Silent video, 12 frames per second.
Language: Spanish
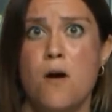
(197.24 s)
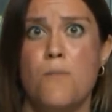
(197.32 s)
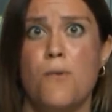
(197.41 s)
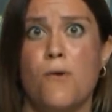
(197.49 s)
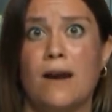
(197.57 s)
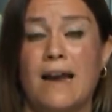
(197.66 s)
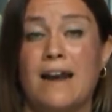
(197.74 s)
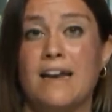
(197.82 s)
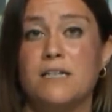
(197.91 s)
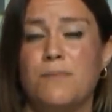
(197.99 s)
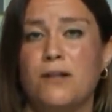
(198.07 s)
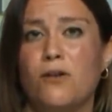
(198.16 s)
por el
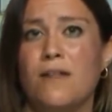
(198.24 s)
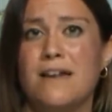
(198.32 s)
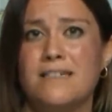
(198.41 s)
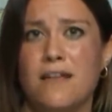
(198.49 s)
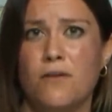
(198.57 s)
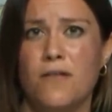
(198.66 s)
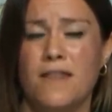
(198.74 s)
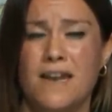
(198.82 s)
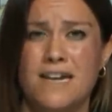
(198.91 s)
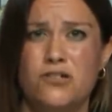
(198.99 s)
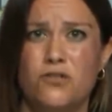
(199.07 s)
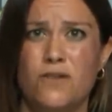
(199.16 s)
respeto del Estado de
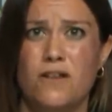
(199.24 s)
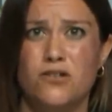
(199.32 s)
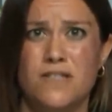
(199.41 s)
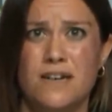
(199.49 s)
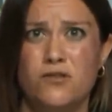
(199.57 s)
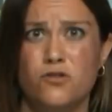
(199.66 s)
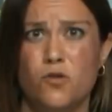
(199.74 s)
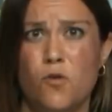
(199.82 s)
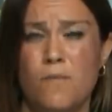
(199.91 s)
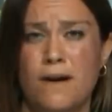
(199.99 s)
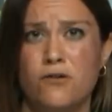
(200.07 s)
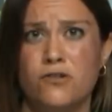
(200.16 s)
Derecho y de los derechos
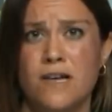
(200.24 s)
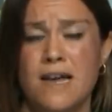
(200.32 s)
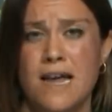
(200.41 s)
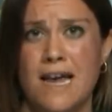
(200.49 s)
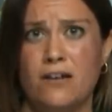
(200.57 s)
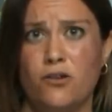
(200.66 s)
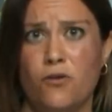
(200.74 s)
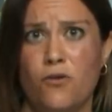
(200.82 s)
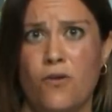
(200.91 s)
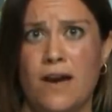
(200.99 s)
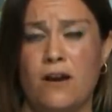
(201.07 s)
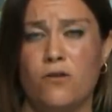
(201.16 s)
humanos en
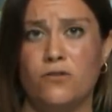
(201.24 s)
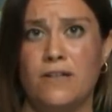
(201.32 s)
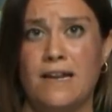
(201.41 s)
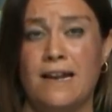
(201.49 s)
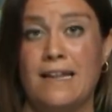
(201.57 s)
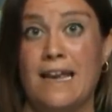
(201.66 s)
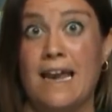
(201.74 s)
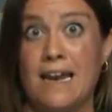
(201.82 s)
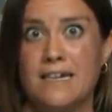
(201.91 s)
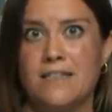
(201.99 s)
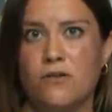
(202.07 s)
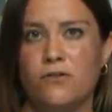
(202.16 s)
todo el continente. En
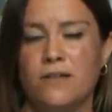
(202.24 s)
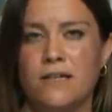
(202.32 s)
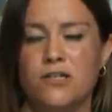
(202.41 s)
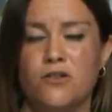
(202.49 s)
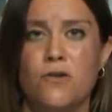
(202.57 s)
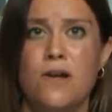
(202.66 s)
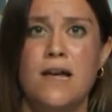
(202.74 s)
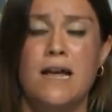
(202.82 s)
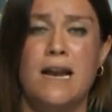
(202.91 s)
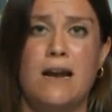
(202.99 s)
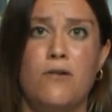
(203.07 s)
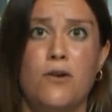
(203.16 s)
este contexto,
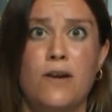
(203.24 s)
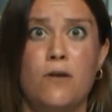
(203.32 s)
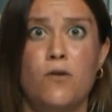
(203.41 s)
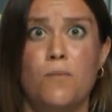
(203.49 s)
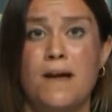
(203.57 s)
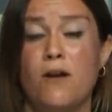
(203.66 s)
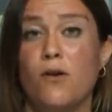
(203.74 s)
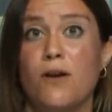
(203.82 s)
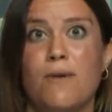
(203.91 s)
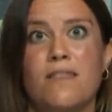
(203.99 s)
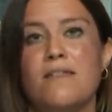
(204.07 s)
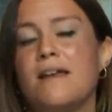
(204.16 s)
la Unión Europea lo que
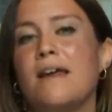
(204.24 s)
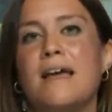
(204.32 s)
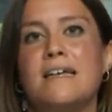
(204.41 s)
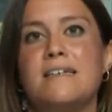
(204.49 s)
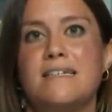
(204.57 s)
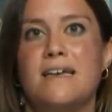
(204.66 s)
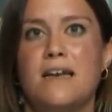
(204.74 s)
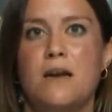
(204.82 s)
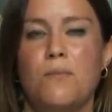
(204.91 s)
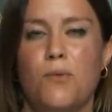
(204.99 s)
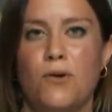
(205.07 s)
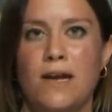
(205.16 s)
va a hacer es seguir
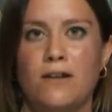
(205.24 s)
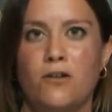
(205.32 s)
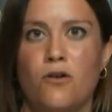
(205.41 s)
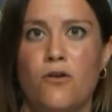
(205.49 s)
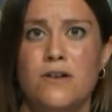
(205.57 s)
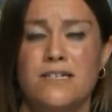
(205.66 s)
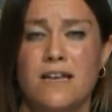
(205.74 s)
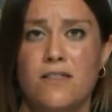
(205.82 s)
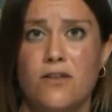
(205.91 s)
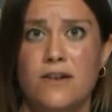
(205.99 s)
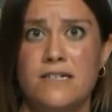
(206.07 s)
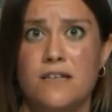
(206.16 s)
imponiendo
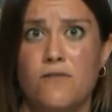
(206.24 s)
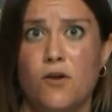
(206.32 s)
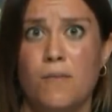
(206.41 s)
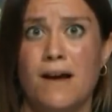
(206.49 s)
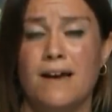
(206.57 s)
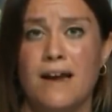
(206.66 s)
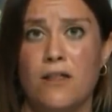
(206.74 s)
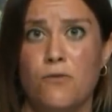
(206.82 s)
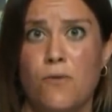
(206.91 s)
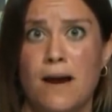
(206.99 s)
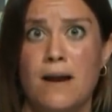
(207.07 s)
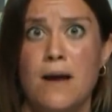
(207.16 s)
sanciones de forma
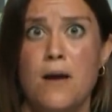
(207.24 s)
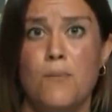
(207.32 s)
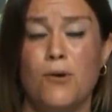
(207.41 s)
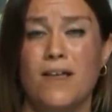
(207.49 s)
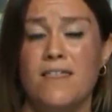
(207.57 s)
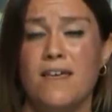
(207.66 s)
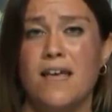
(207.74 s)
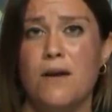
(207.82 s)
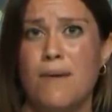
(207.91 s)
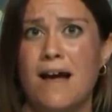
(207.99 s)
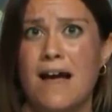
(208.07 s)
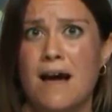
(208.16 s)
gradual, porque dice que
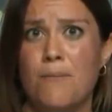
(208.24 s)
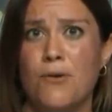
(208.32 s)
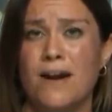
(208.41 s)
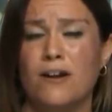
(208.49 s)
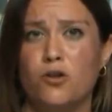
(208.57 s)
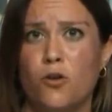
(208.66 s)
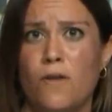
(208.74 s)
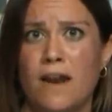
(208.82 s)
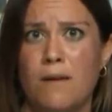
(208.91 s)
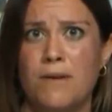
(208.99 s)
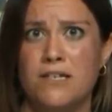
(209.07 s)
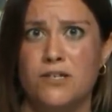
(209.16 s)
va a poner toda
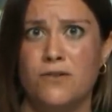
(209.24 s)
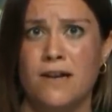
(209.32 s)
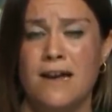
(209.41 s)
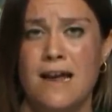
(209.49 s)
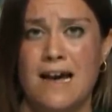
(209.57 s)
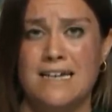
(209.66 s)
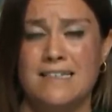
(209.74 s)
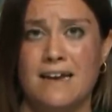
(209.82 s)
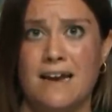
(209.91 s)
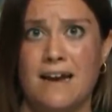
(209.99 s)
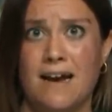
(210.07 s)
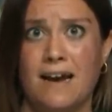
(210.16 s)
la presión hasta
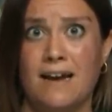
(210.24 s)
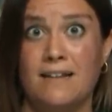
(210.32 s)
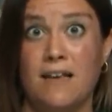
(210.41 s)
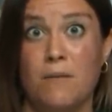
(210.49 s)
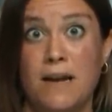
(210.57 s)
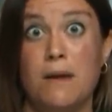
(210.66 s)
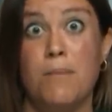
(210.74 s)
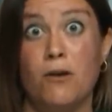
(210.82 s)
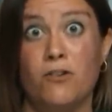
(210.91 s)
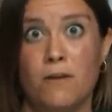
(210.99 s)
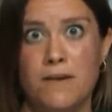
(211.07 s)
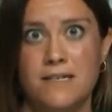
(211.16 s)
que la guerra termine.
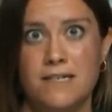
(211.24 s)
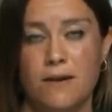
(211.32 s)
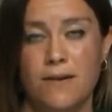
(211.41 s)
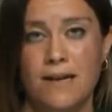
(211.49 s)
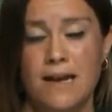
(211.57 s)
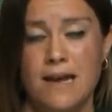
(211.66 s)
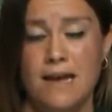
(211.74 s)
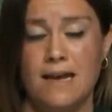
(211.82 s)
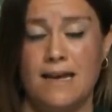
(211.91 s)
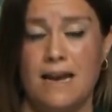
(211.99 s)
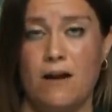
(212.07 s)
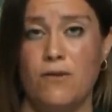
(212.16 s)
Pero también saben
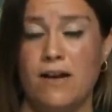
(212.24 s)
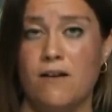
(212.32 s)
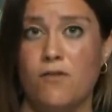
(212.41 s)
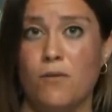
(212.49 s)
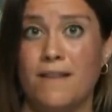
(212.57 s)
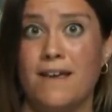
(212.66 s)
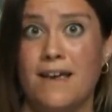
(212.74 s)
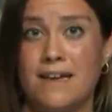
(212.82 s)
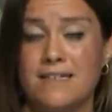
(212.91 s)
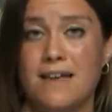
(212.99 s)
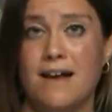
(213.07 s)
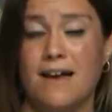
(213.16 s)
que la única forma de que
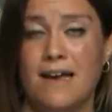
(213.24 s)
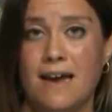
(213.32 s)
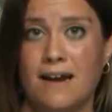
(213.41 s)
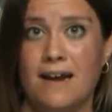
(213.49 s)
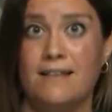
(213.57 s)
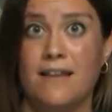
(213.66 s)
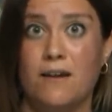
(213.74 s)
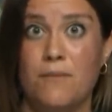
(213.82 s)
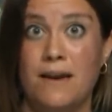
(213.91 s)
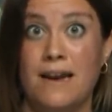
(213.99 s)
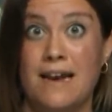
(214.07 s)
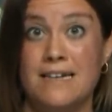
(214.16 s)
esta guerra
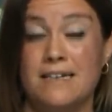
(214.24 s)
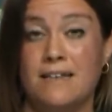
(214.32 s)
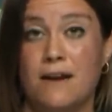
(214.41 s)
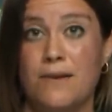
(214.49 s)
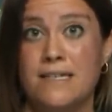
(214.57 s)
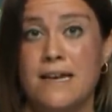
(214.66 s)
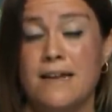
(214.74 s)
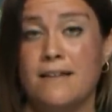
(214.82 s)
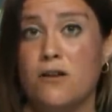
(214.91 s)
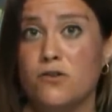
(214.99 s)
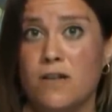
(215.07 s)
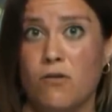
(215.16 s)
termine es a través
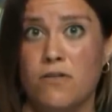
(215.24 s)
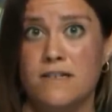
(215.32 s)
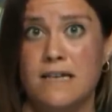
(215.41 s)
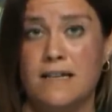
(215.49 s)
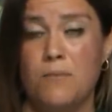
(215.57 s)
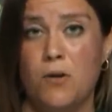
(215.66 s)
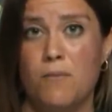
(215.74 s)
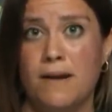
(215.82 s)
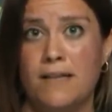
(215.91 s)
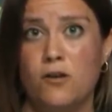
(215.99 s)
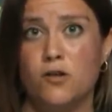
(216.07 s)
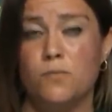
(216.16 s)
de los cauces
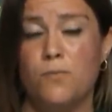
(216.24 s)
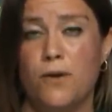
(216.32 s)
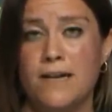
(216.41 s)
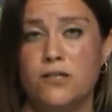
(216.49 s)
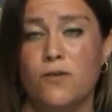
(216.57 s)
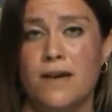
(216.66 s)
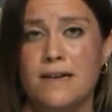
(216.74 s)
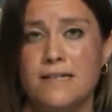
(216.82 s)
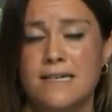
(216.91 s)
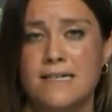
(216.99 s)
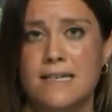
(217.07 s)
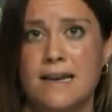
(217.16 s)
diplomáticos. Por eso
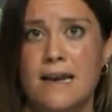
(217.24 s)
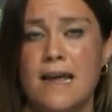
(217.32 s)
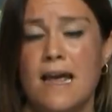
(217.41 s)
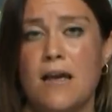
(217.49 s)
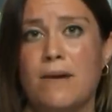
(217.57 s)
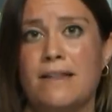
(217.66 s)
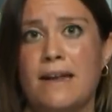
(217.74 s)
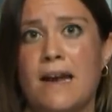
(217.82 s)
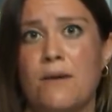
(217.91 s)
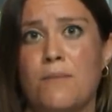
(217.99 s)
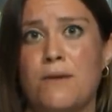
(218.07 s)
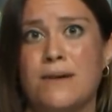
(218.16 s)
insisten en
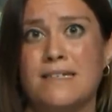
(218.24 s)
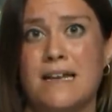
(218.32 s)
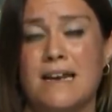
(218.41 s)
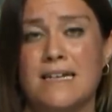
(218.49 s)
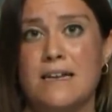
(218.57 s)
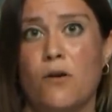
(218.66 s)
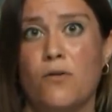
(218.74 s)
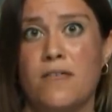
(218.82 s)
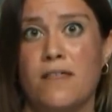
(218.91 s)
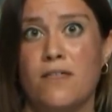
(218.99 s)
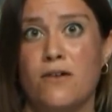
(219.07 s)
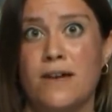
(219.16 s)
mantener vivas las
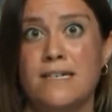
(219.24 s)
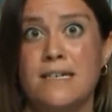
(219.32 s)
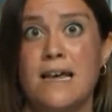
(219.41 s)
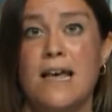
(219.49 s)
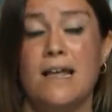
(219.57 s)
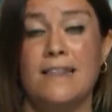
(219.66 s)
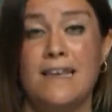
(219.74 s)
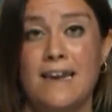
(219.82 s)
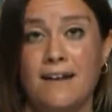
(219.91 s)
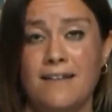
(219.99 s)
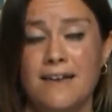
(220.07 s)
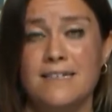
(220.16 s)
negociaciones
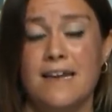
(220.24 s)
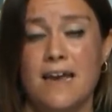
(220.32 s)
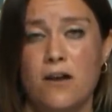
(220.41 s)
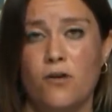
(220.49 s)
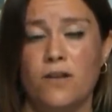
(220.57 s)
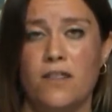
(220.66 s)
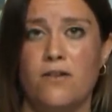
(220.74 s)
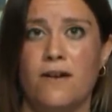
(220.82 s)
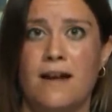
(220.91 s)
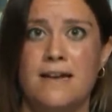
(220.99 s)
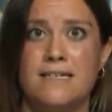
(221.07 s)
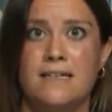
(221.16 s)
directas e
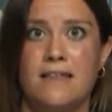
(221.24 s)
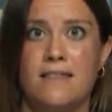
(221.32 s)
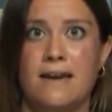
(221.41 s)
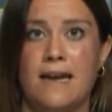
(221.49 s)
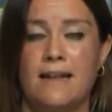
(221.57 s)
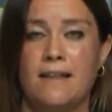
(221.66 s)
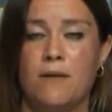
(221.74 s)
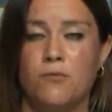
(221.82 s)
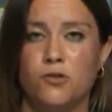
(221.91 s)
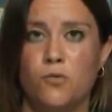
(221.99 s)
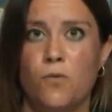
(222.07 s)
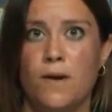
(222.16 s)
incondicionales, dicen, entre
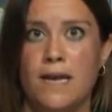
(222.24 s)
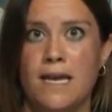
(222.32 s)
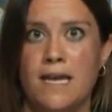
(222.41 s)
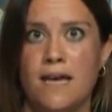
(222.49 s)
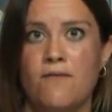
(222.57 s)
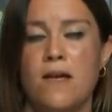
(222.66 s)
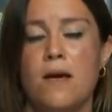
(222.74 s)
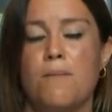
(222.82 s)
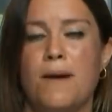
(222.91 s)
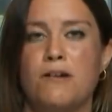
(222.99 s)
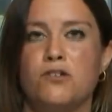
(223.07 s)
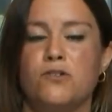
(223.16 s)
Moscú y Kiev,
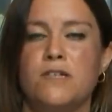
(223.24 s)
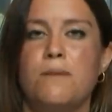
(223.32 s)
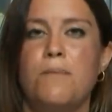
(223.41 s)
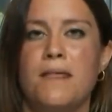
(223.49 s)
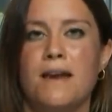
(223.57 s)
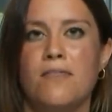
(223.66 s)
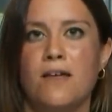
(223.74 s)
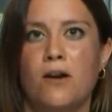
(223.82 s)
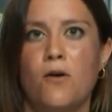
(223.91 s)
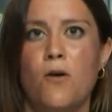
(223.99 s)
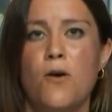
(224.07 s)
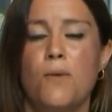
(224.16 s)
pero eso sí piden
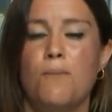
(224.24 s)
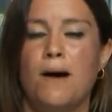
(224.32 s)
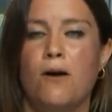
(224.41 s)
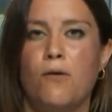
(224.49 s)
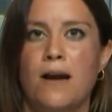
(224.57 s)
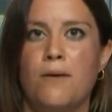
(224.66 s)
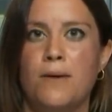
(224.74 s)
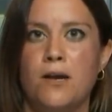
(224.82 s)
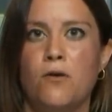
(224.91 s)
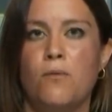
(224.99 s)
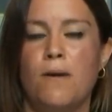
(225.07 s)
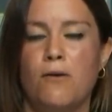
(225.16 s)
hacerlo bajo el
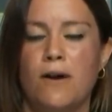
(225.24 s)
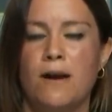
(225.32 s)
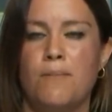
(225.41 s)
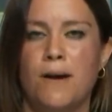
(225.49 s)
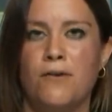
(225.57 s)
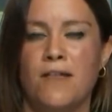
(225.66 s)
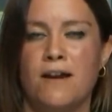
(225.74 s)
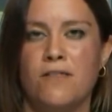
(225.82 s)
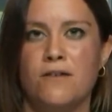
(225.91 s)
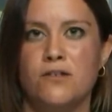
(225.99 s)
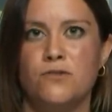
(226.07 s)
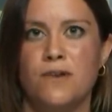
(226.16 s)
abrigo, bajo el amparo de
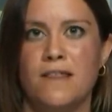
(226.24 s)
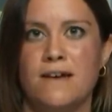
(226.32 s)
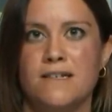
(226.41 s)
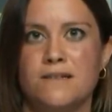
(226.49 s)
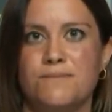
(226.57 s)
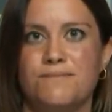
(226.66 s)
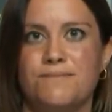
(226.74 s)
Naciones Unidas.